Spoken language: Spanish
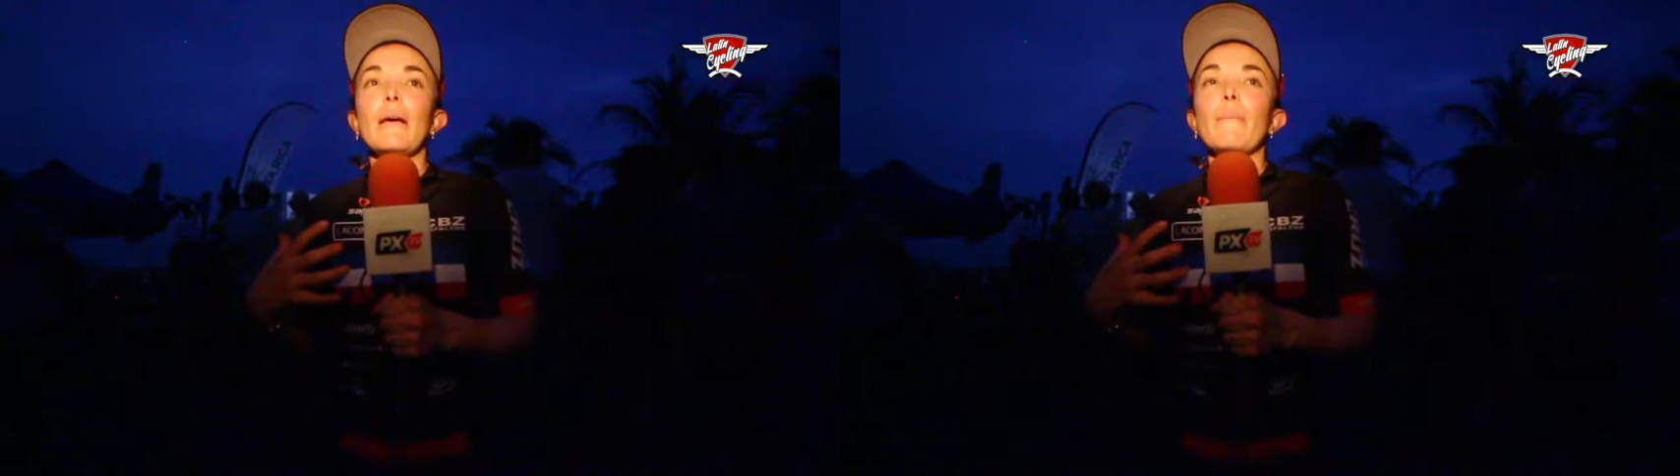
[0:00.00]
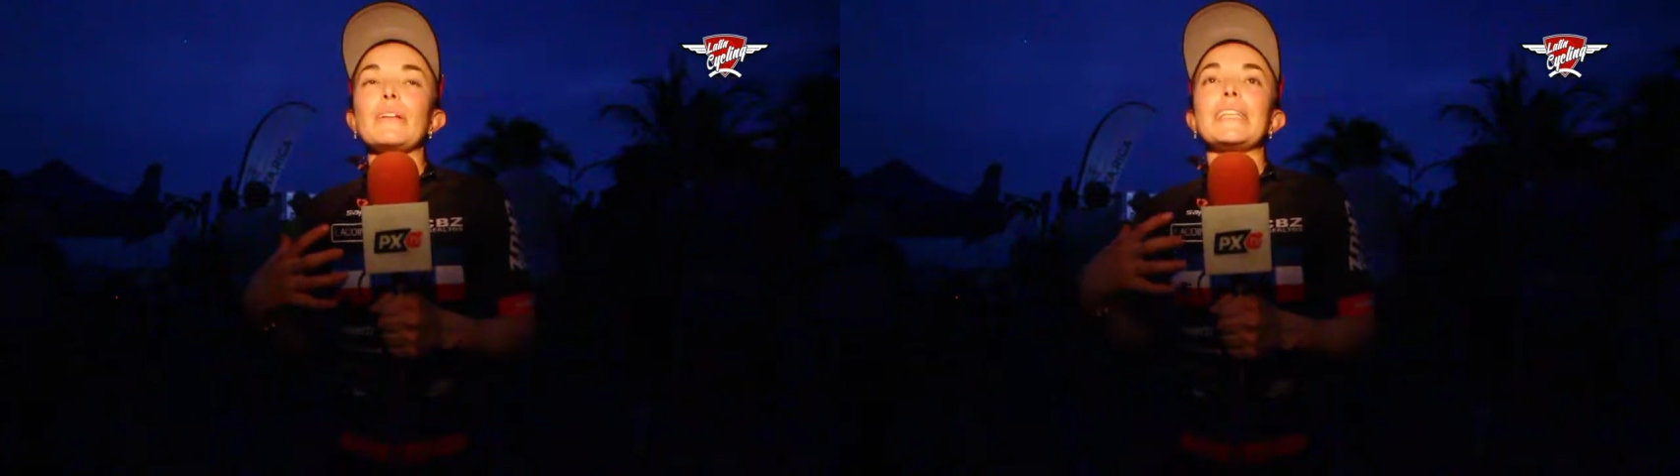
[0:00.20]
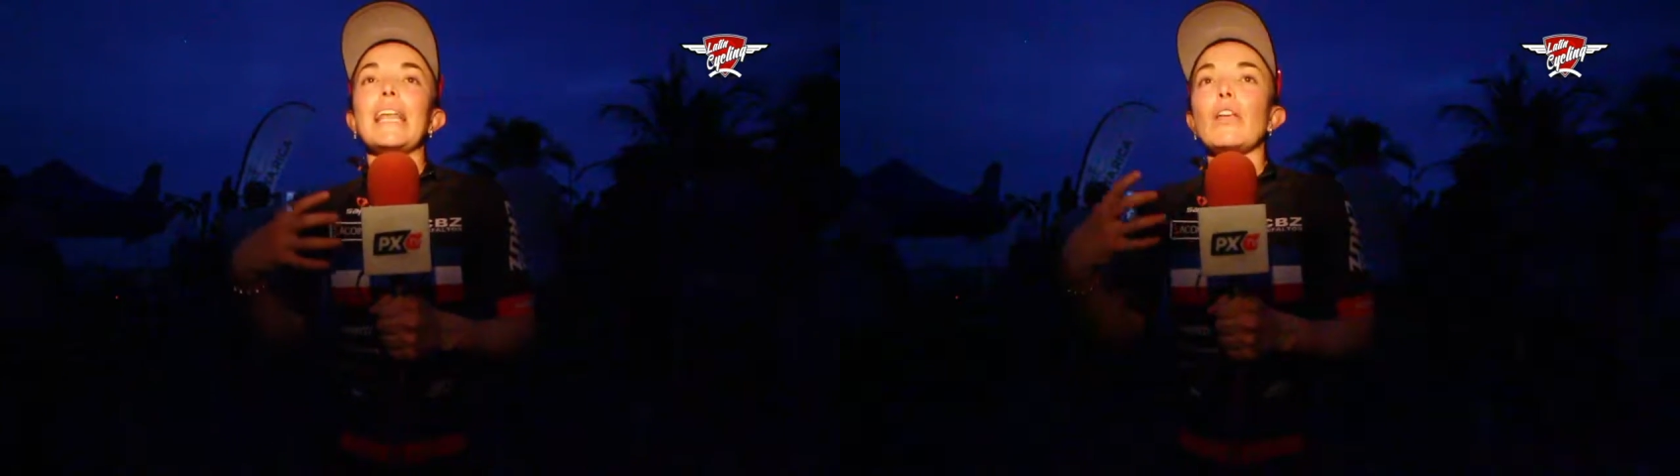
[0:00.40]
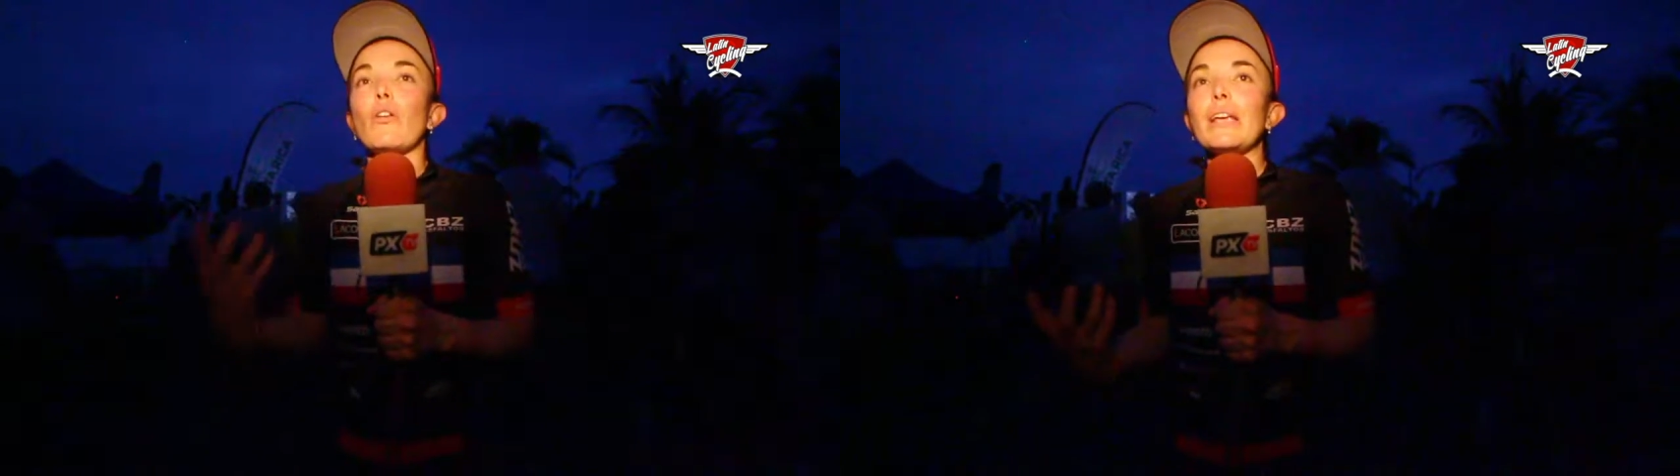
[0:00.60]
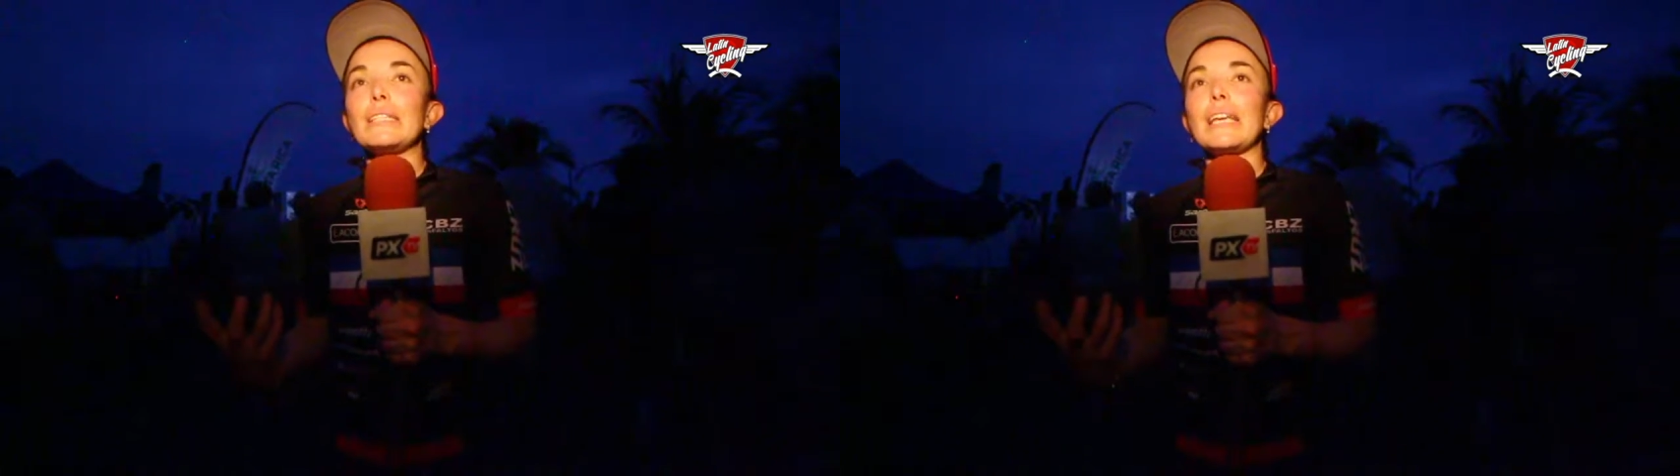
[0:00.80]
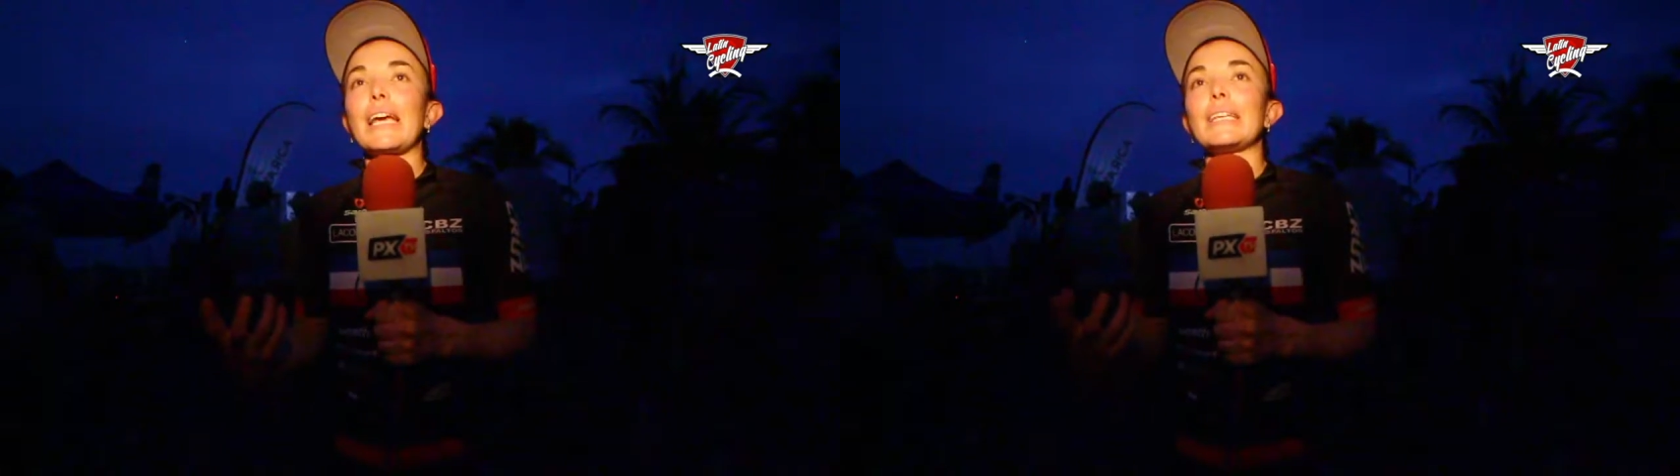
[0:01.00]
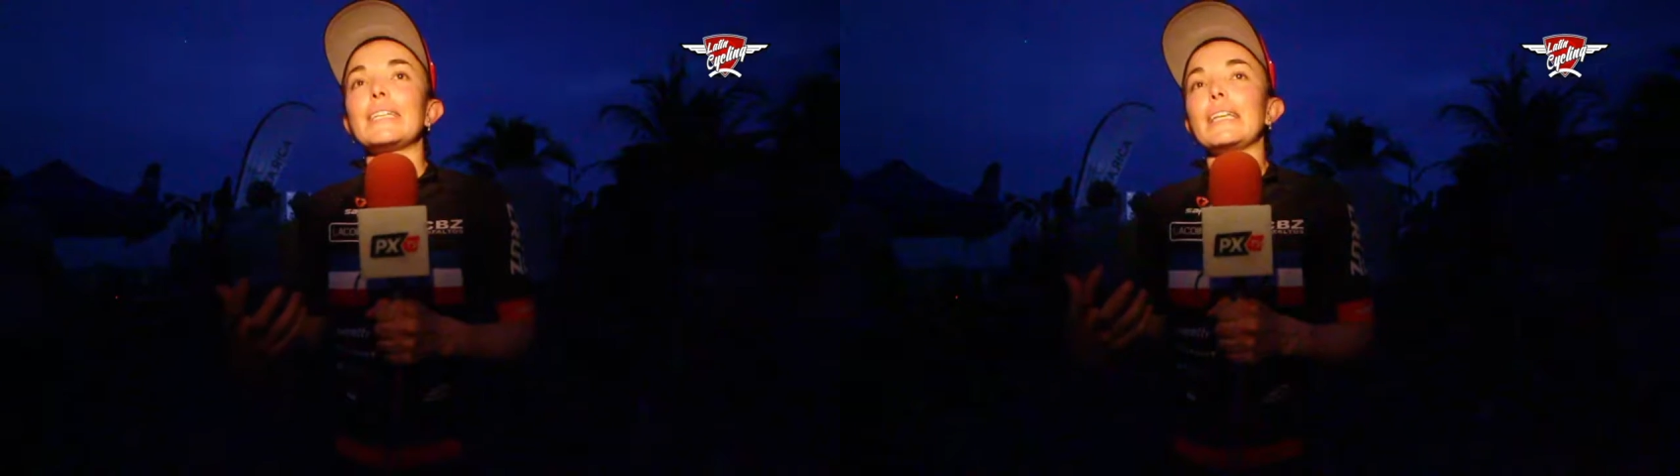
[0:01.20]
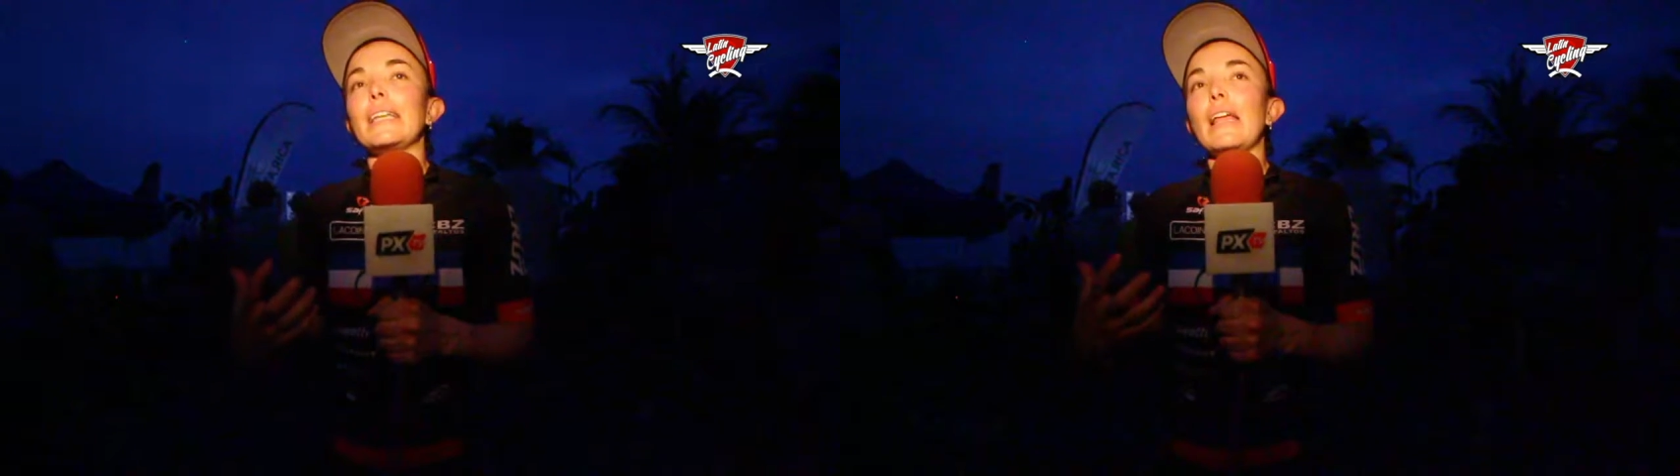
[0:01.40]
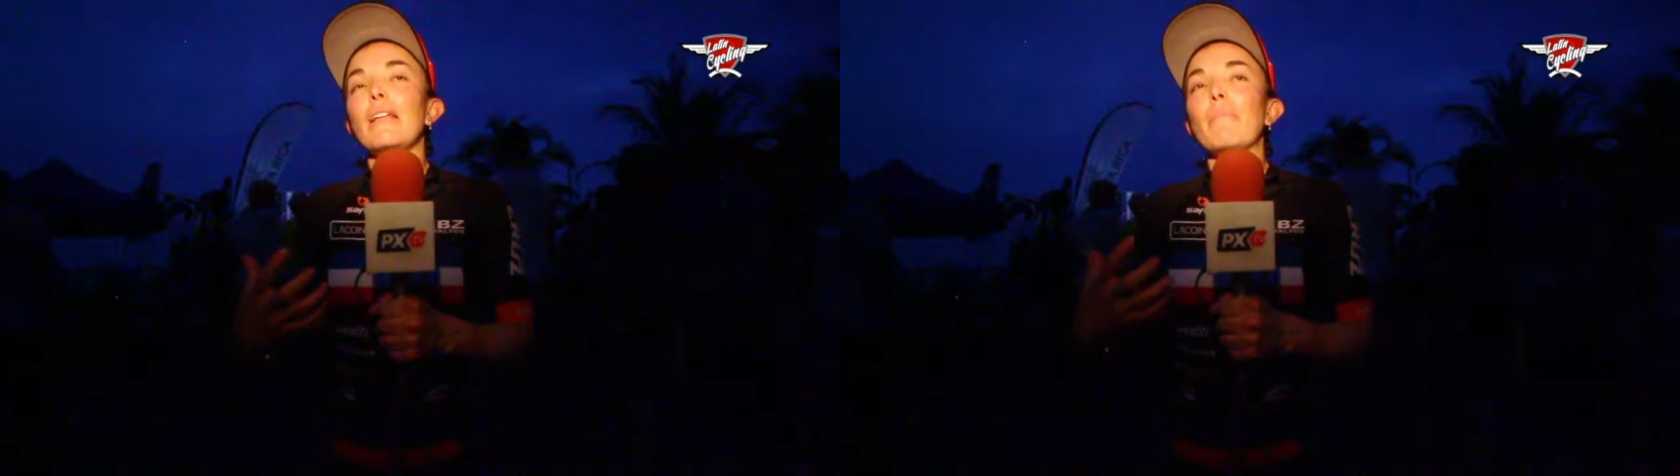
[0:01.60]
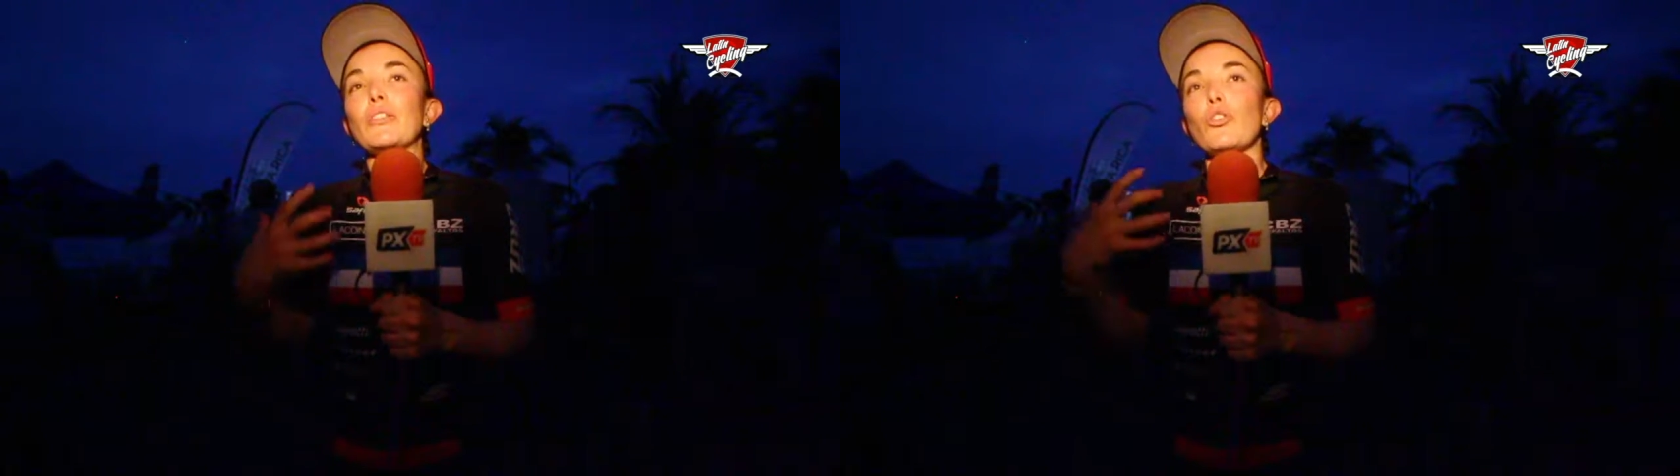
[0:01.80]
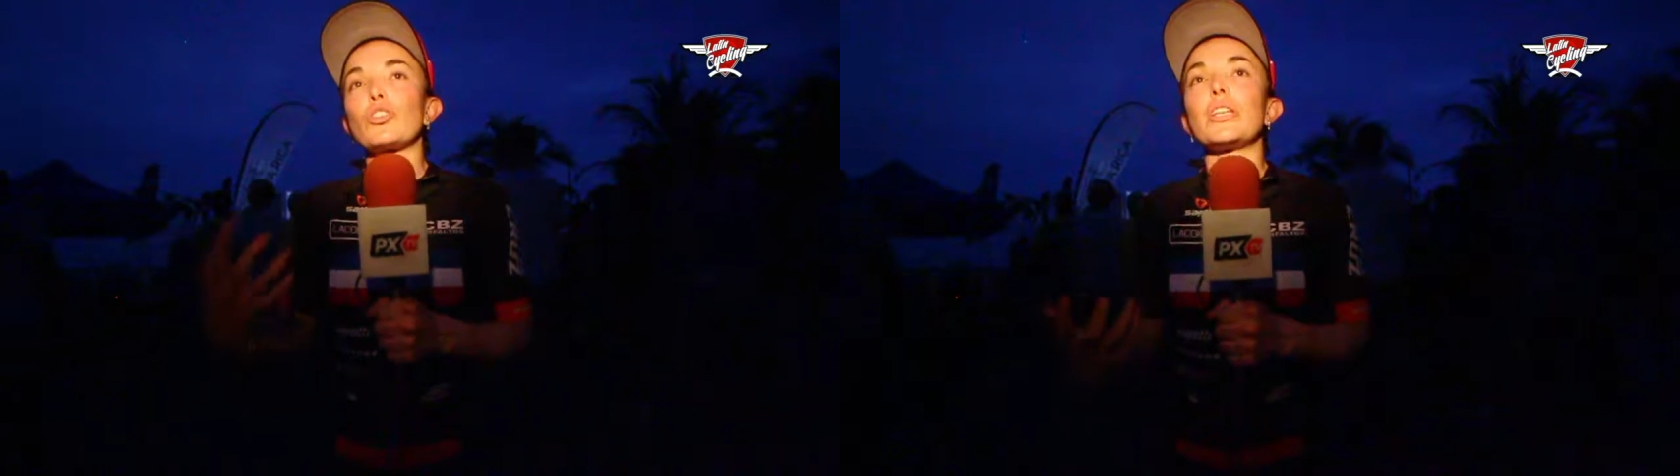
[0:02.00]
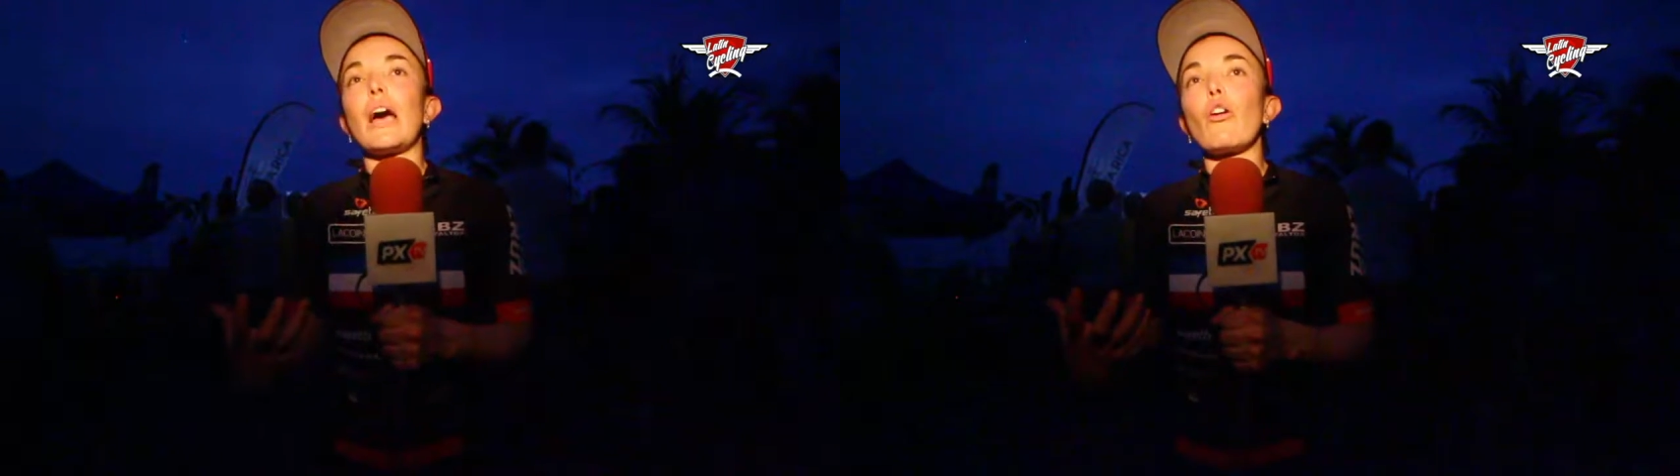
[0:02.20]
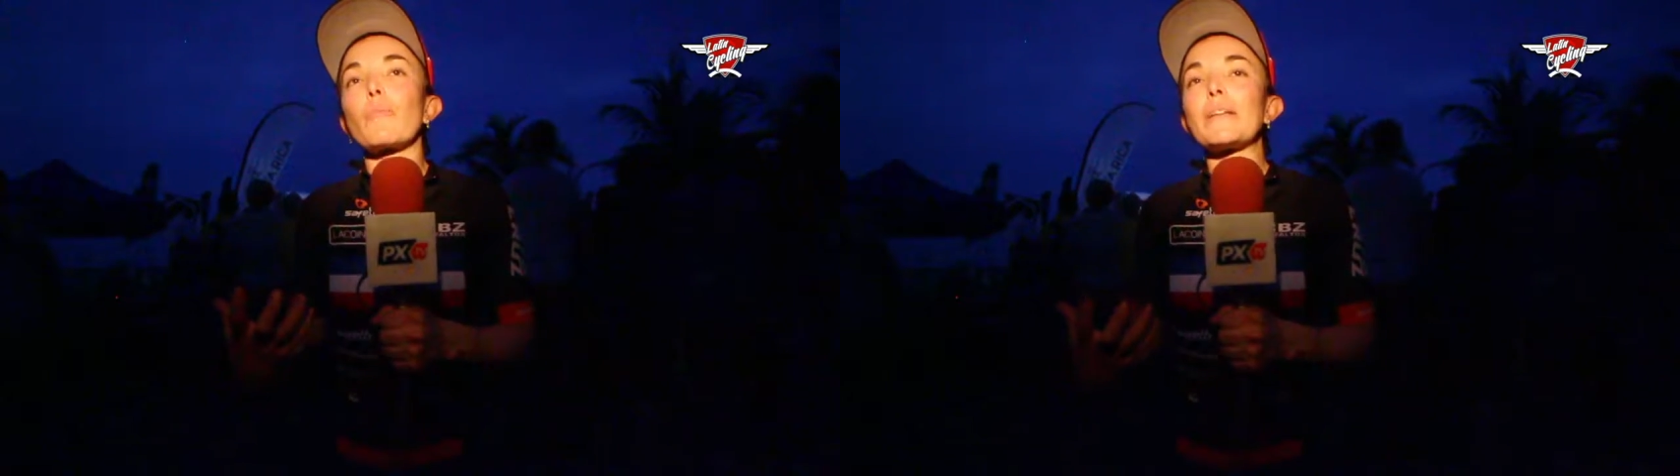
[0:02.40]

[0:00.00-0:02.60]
pues sin la logística y sin el patrocinador